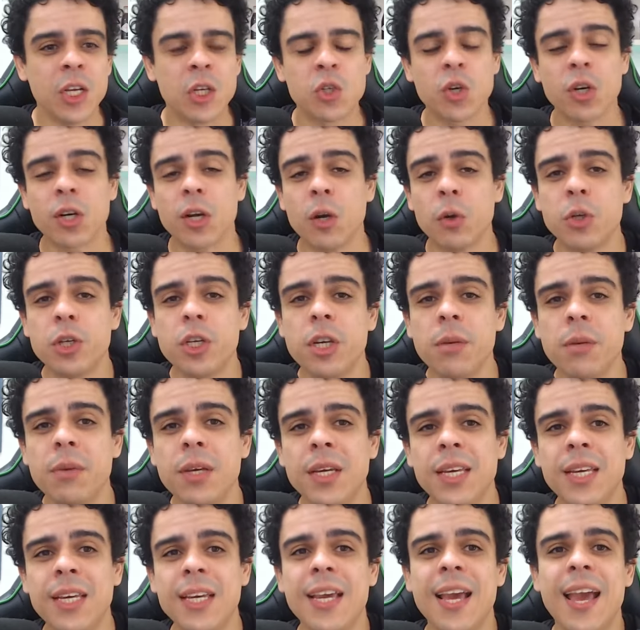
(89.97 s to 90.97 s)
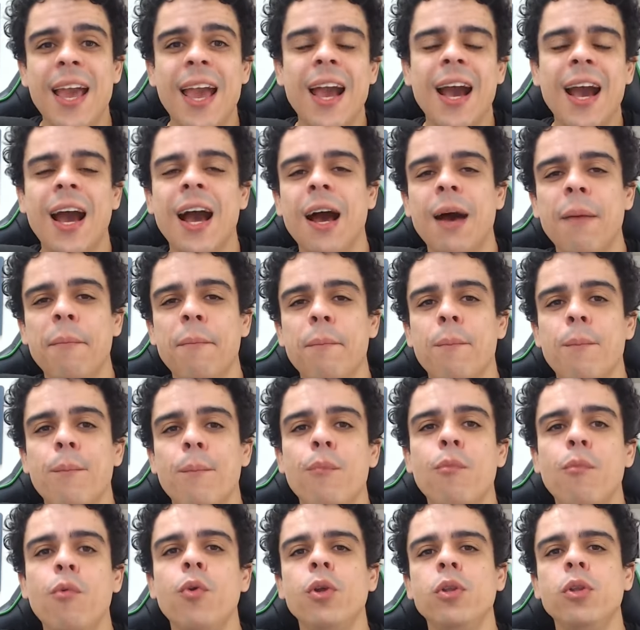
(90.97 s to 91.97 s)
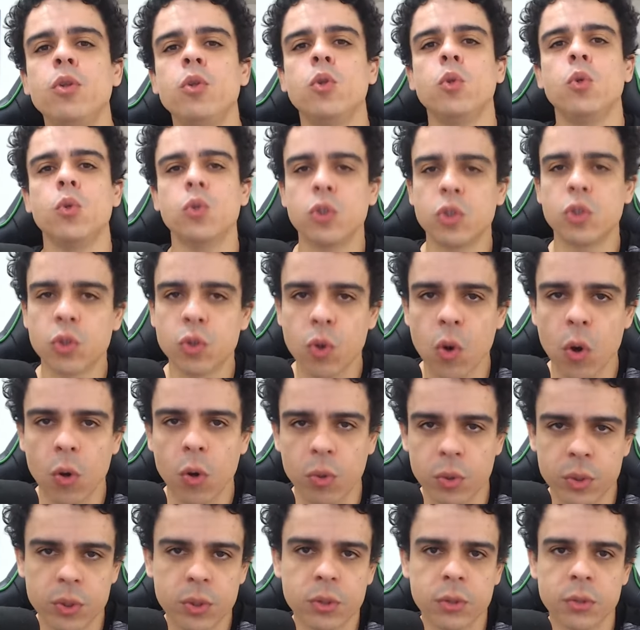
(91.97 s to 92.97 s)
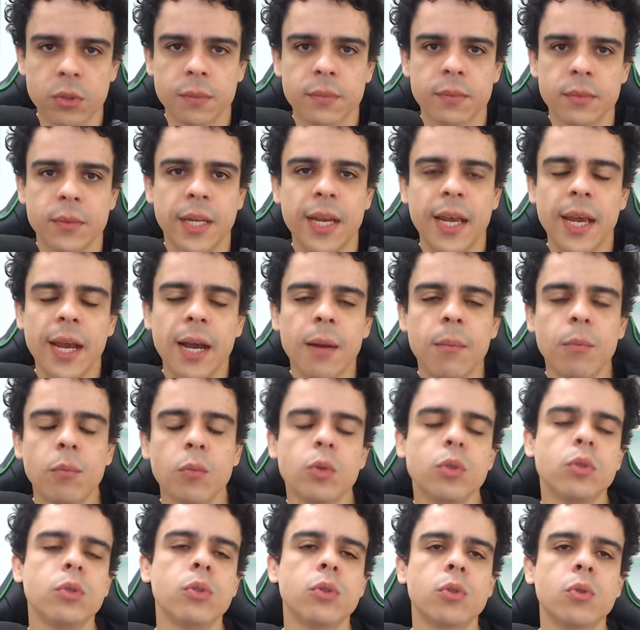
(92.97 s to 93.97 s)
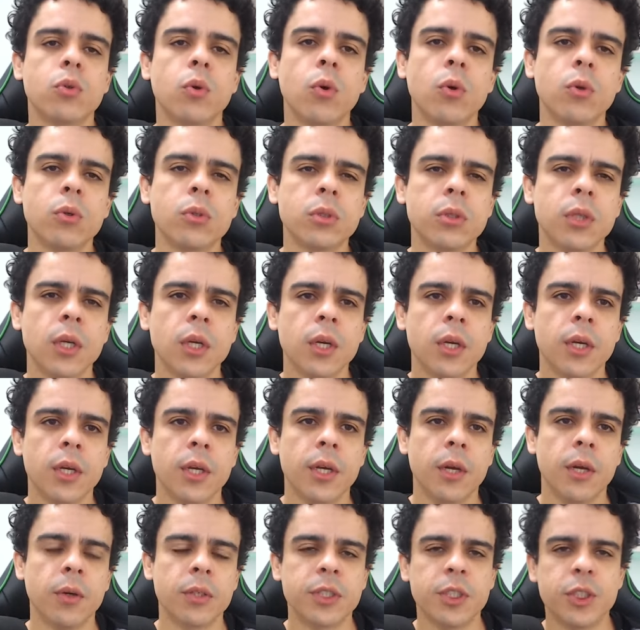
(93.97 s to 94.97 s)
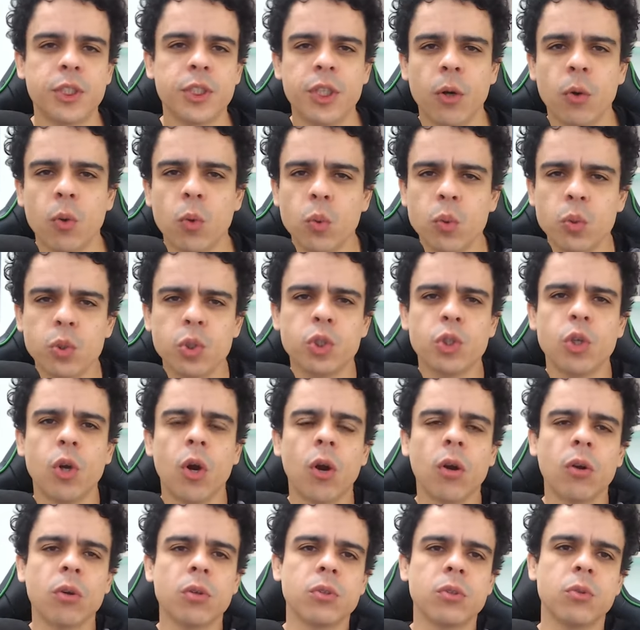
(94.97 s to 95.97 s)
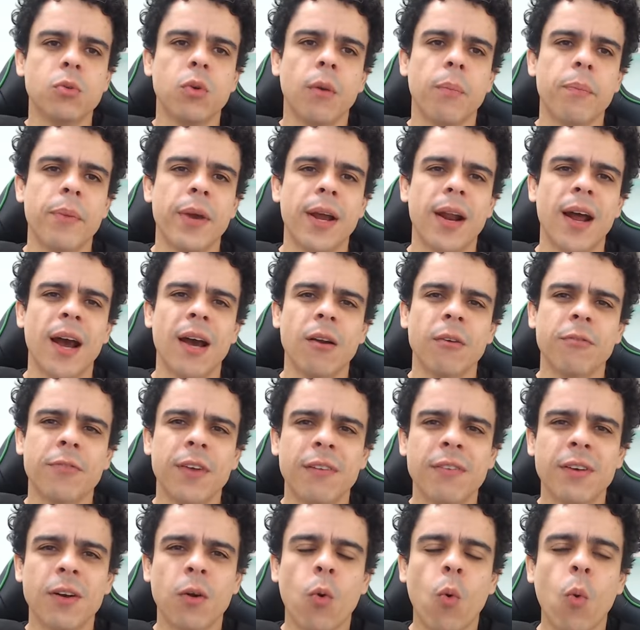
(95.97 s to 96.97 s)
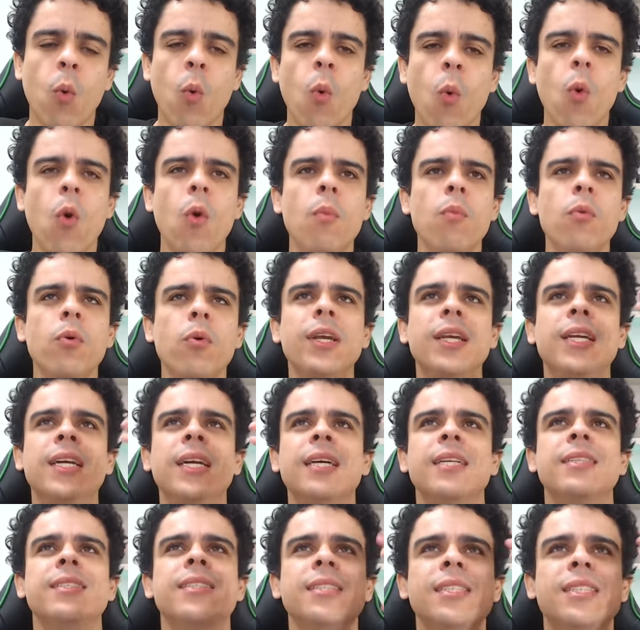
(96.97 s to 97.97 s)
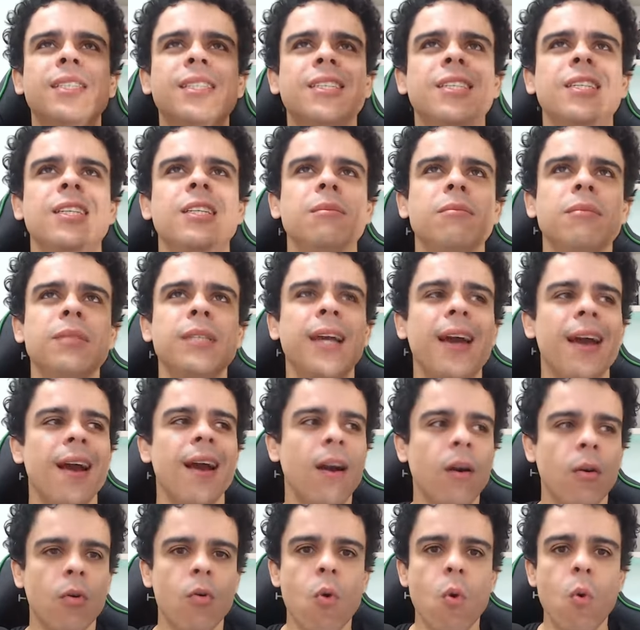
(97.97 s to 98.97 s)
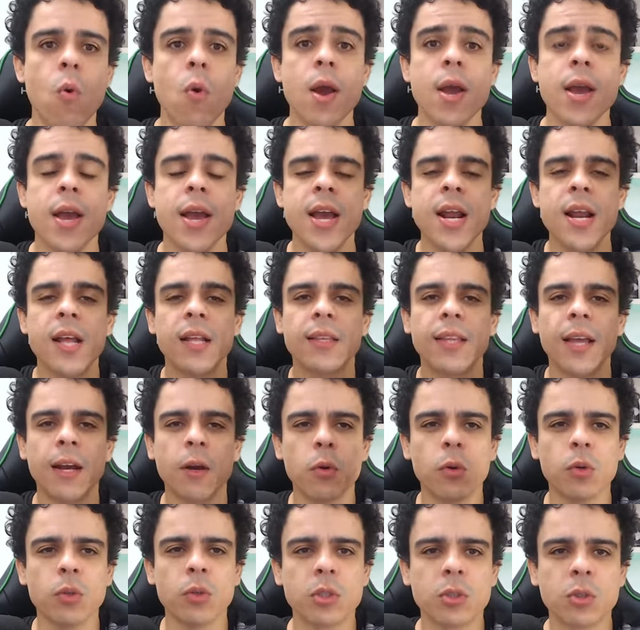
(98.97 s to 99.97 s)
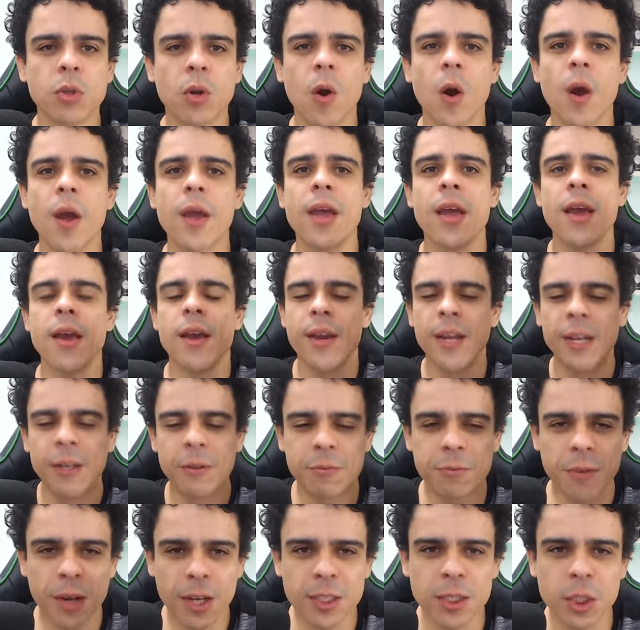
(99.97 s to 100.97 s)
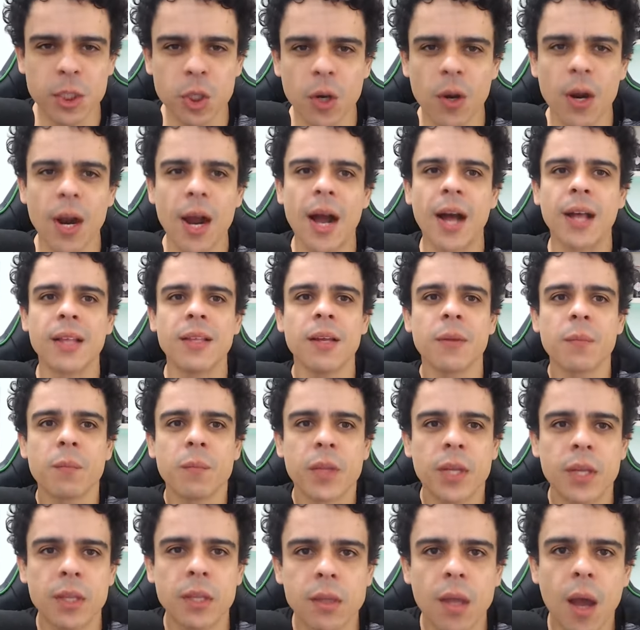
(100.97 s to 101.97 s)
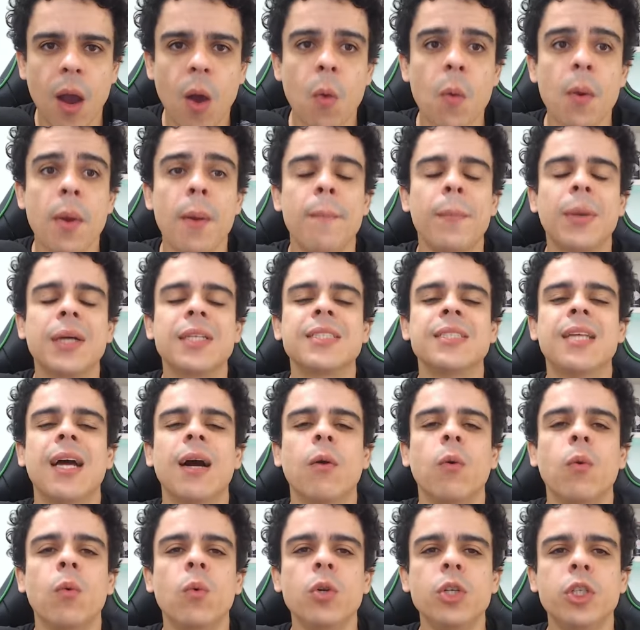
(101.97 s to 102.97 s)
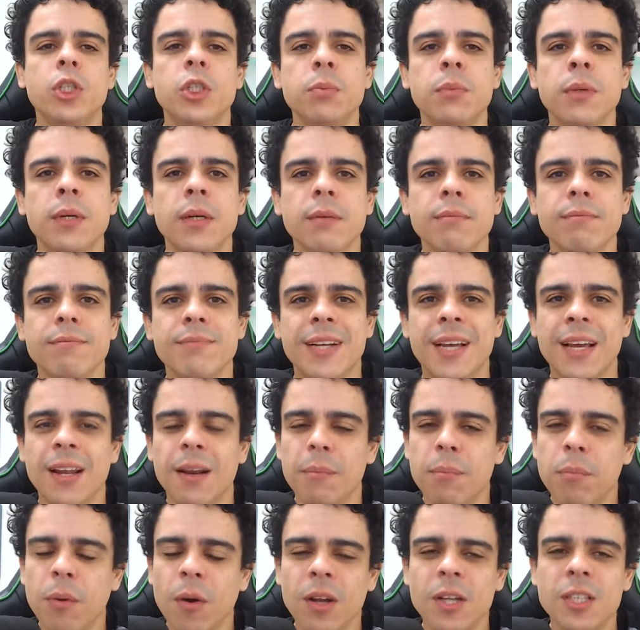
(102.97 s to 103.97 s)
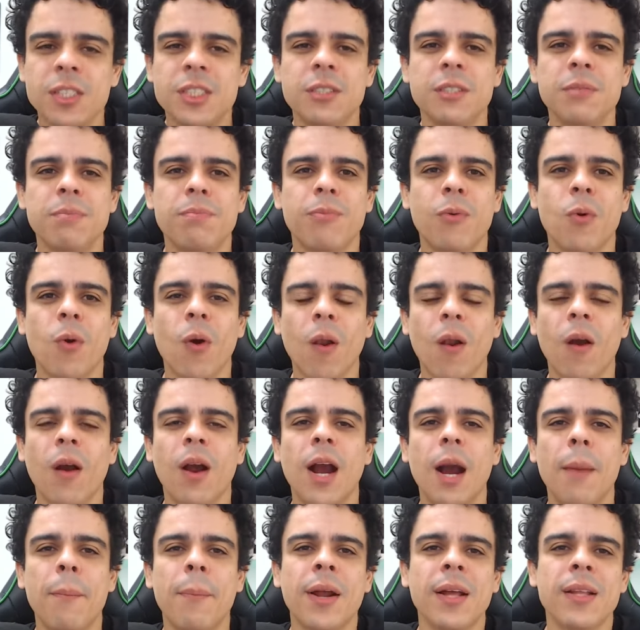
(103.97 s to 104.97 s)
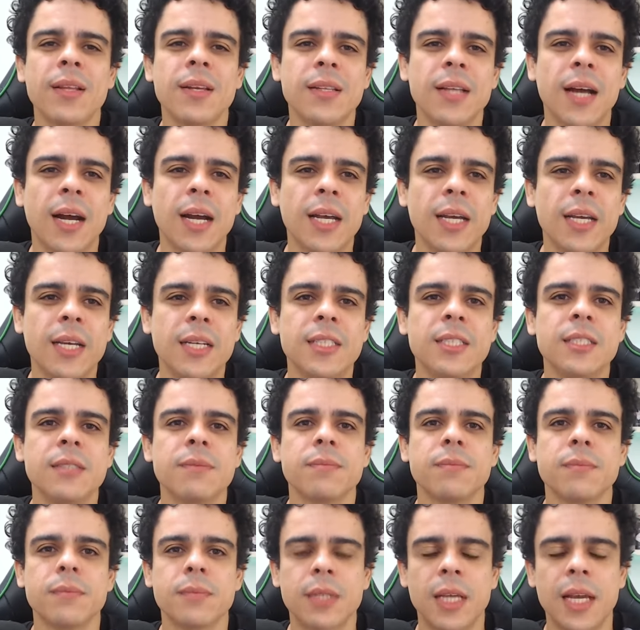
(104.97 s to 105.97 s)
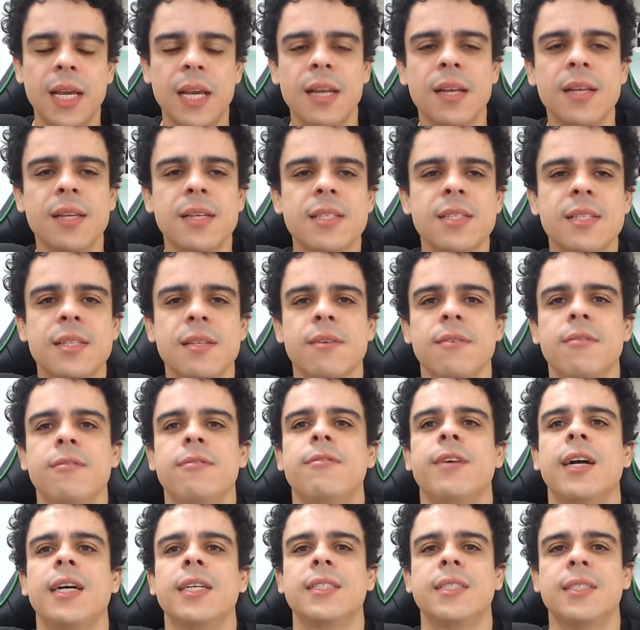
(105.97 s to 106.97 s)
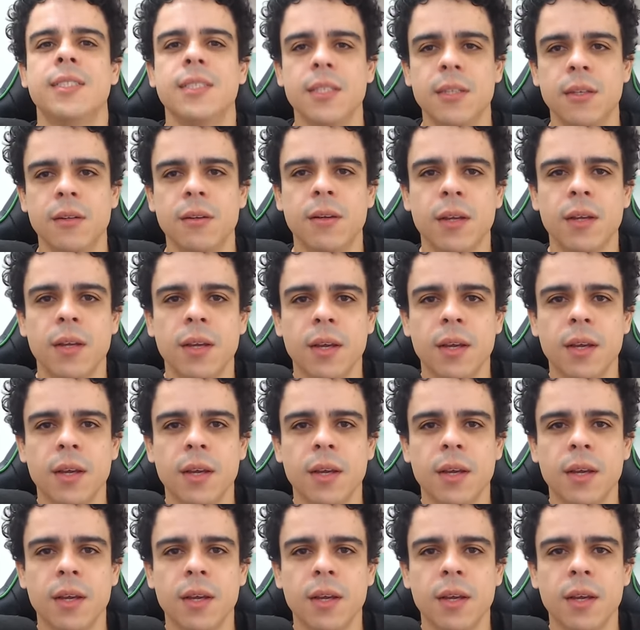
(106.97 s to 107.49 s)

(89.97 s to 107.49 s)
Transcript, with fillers: Só que é um time que erra muitos gols, né? Erra muitos gols. Eu assisti alguns jogos do Operário, eu falava como que esse time erra gol. Ele até constrói, ele faz a jogada e tal, mas na última, aquela bola de colocar para dentro da rede, eles vacilam.